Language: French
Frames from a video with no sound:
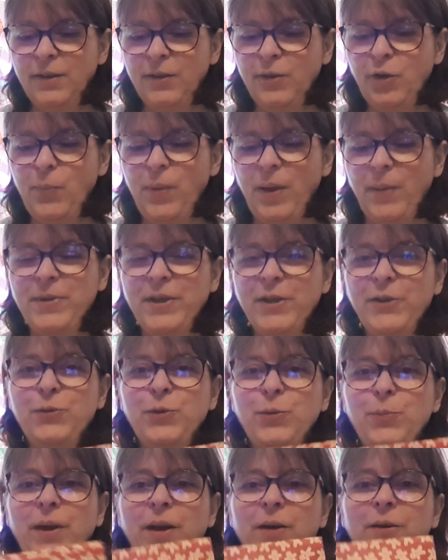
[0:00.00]
Le papier est
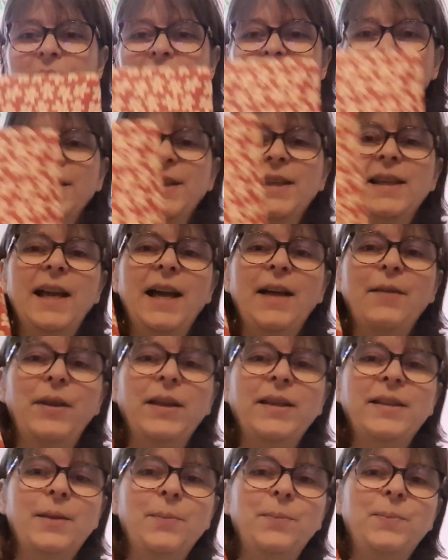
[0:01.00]
super, regardez,
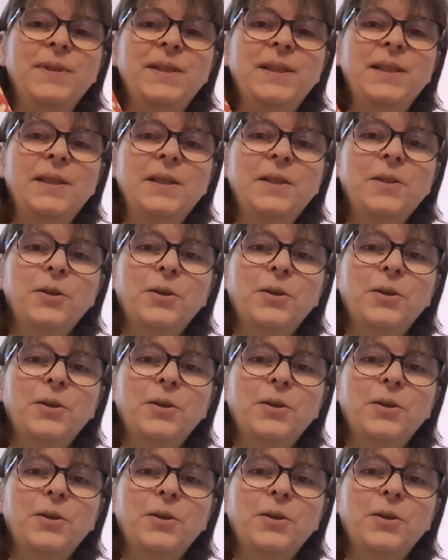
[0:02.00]
avec des petits,